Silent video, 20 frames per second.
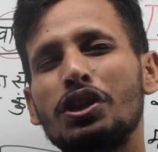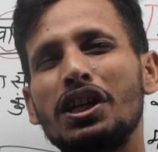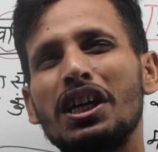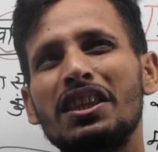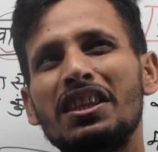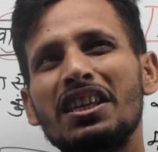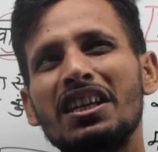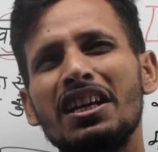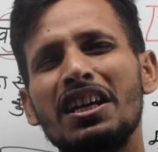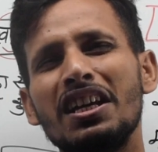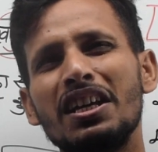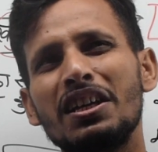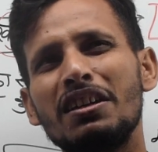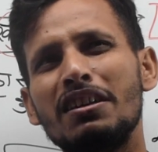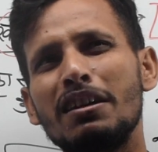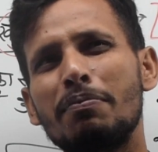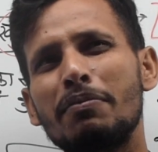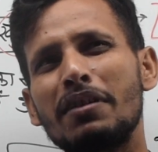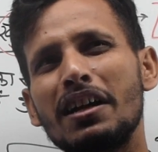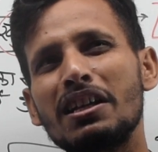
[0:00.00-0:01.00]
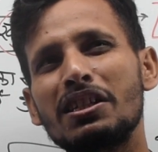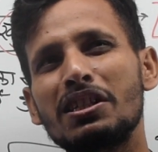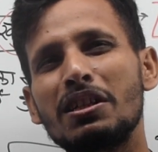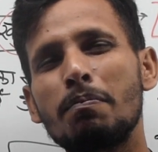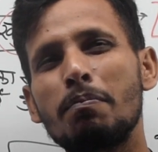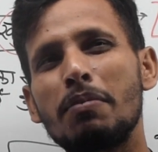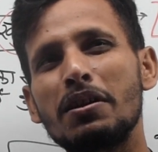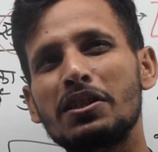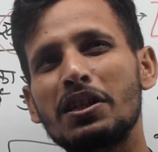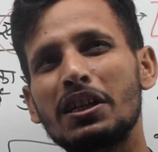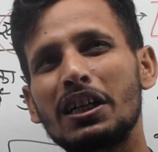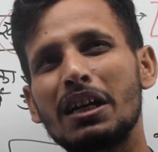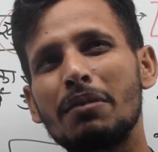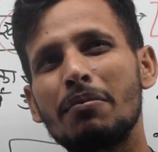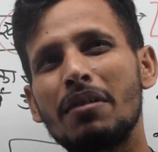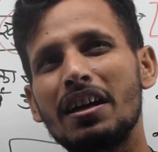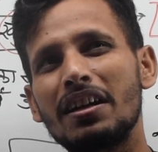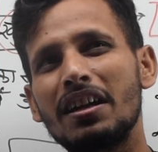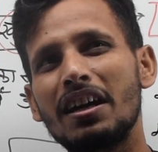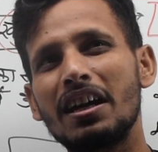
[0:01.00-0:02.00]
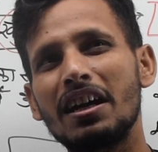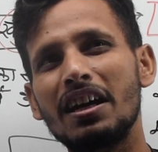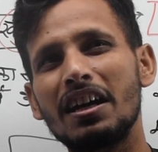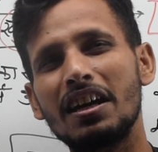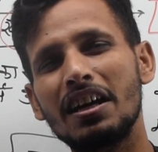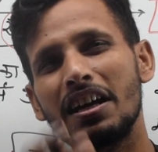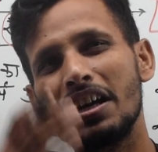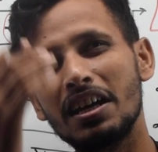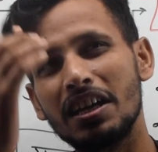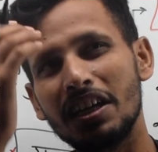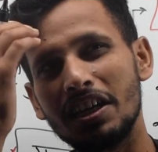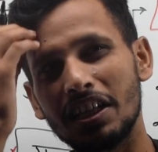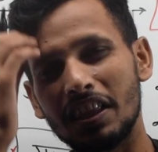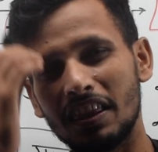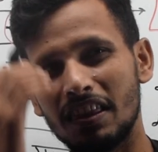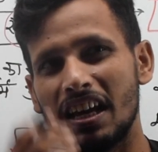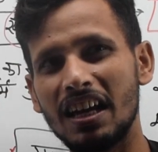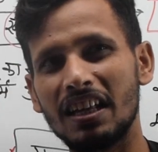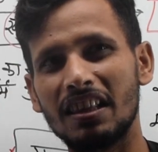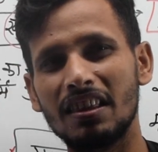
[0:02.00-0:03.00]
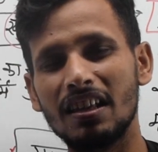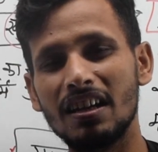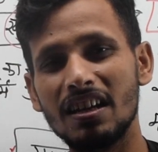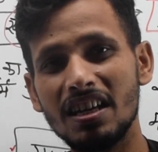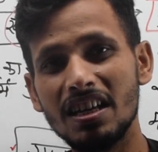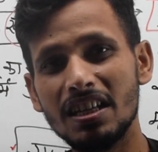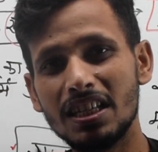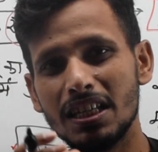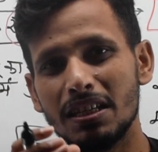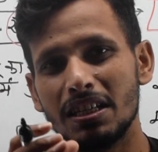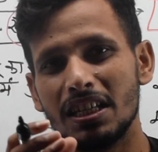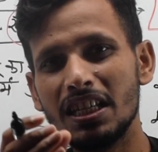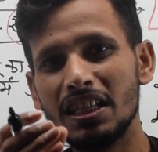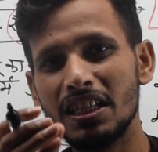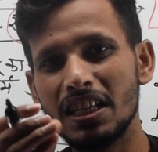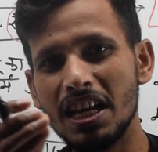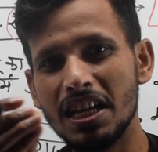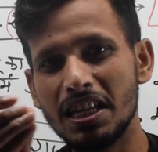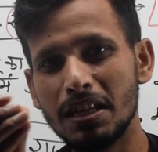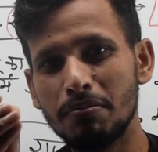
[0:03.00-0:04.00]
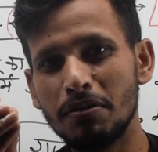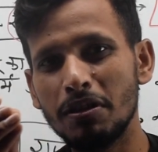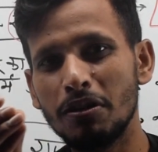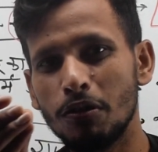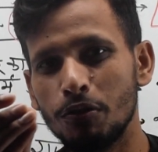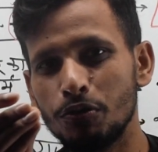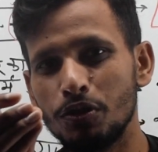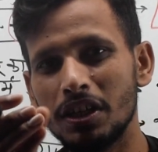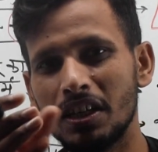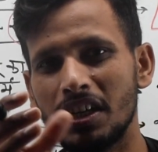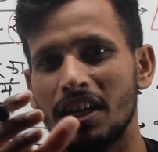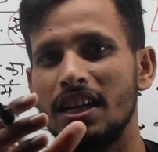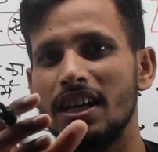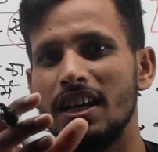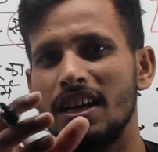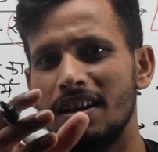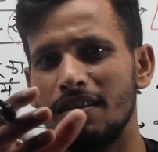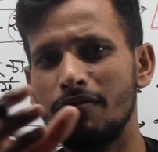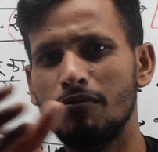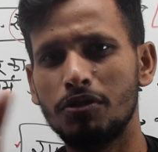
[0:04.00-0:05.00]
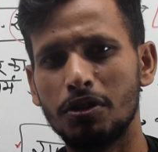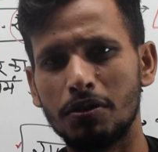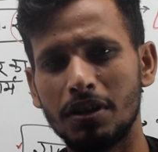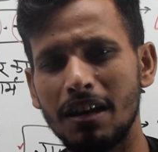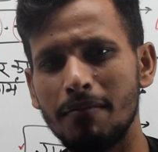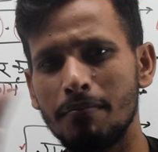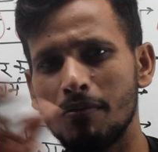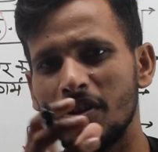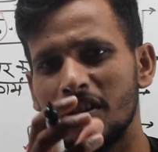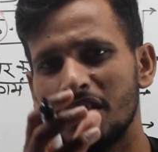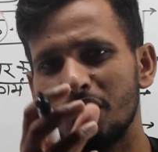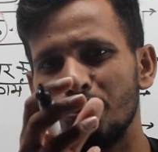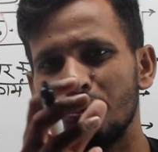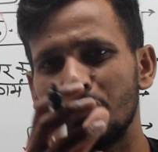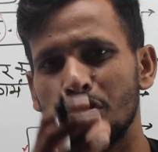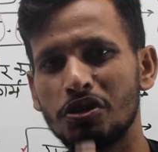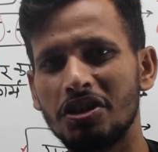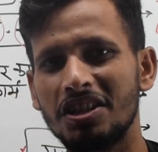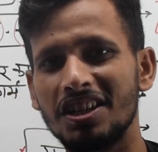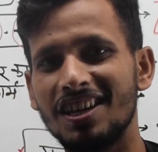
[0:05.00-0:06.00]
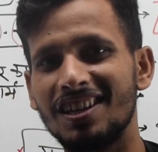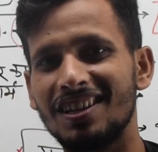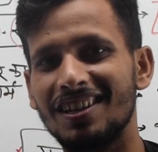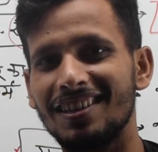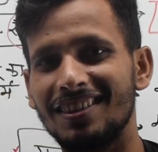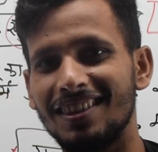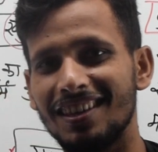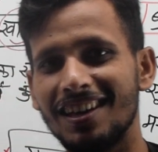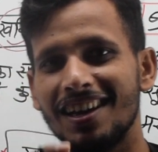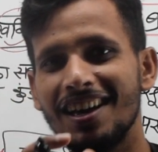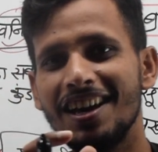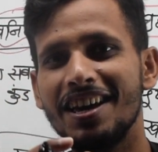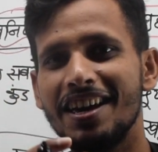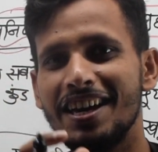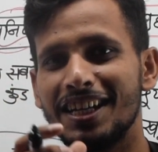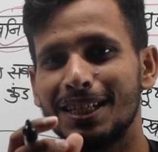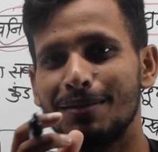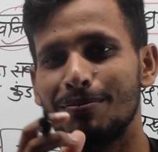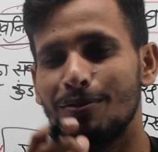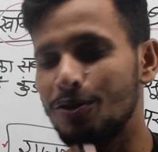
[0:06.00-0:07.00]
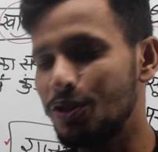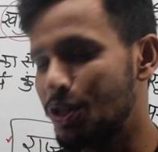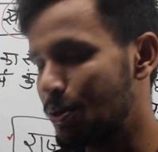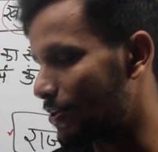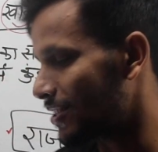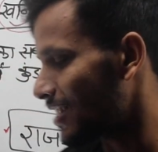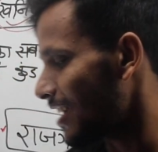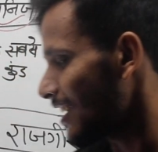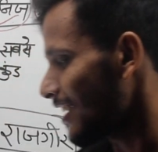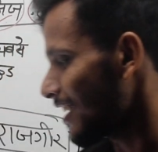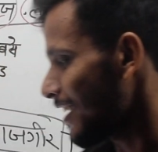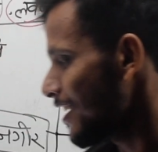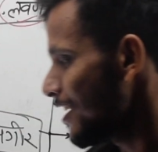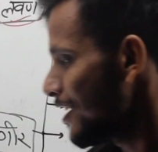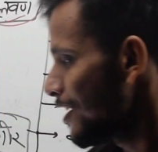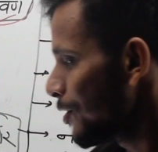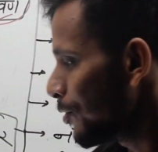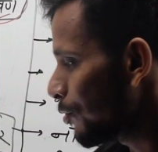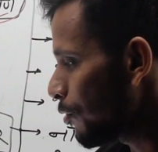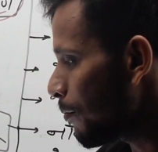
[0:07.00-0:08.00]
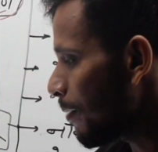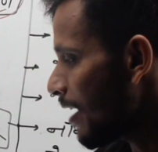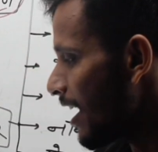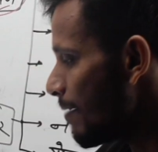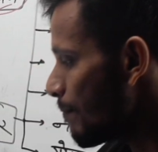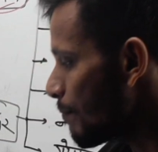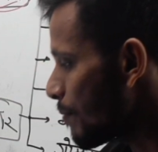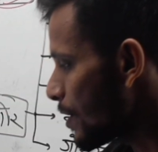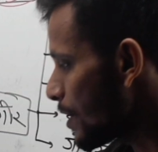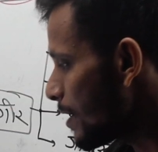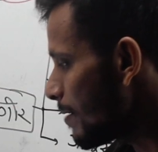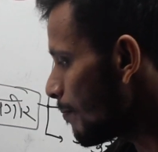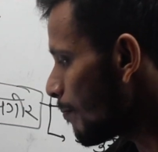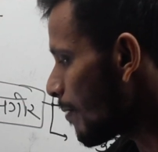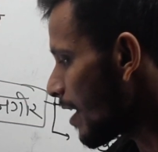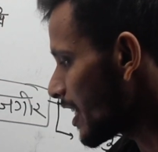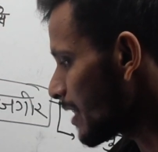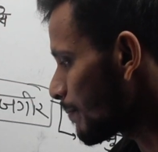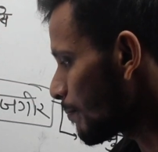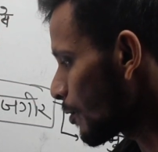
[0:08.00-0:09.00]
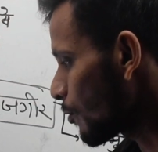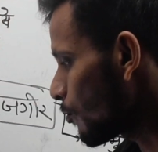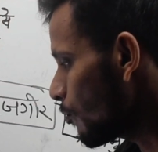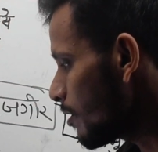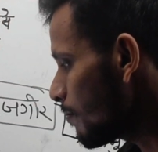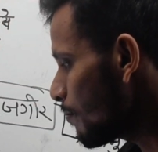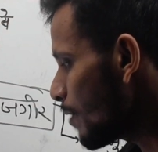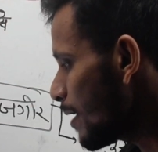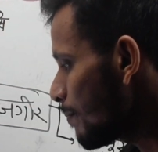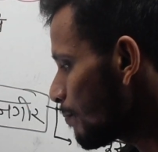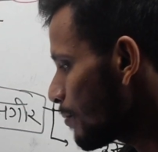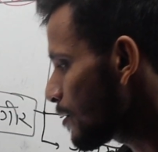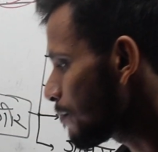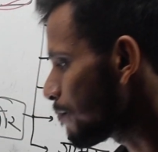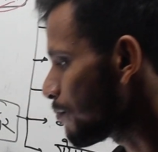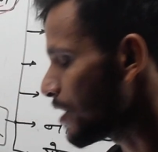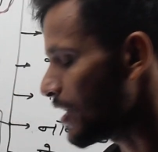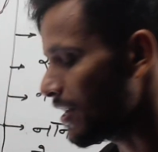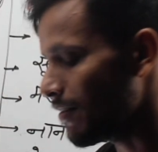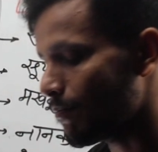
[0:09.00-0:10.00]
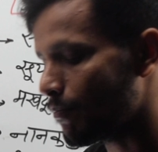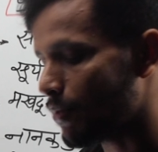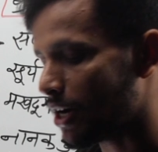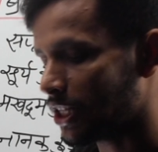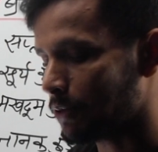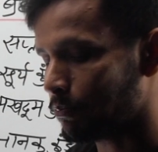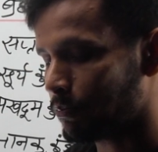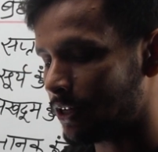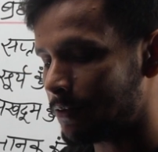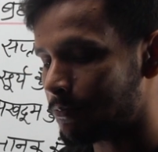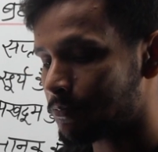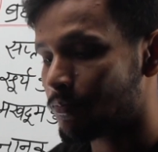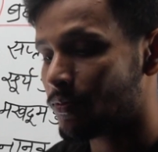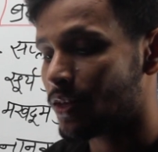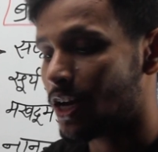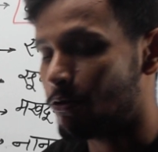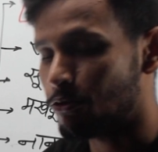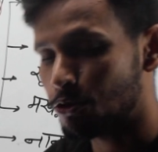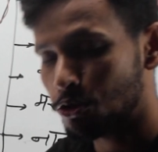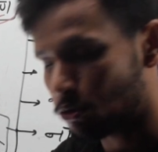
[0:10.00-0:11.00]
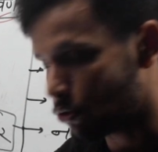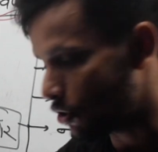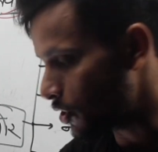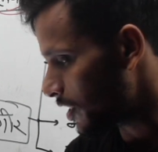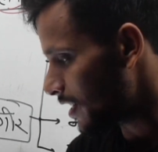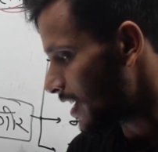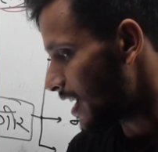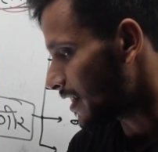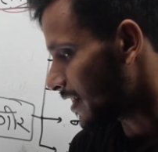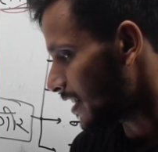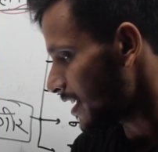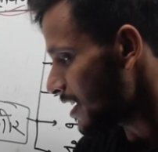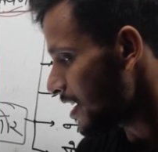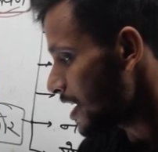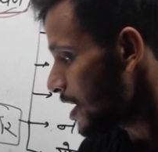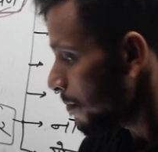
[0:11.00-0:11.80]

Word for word: रहे थे कि अब कैसे पैसा पैसा कमाना है इतना इतना इस सबसे लॉजिक है ये कुछ राम भगवान से कुछ सोच नहीं रहे थे ये सिर्फ लॉजिक बता रहे हैं तो भाई भीम बांध पर कौन बांध पर भीम बांध पर और सोच रहे थे